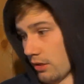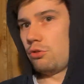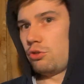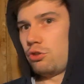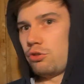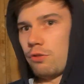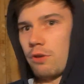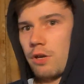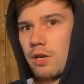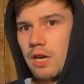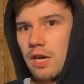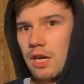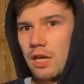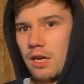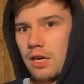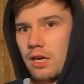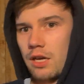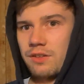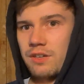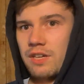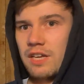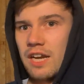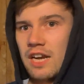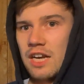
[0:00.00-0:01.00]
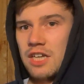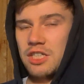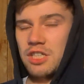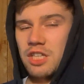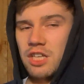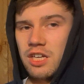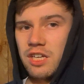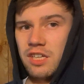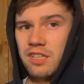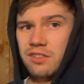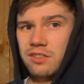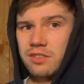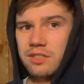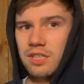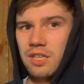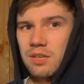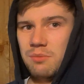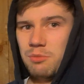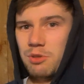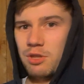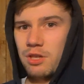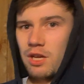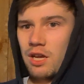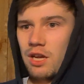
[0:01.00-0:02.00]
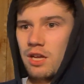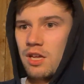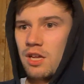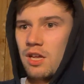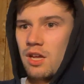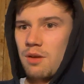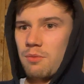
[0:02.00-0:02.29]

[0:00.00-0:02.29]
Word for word: У чувака гараж находился именно,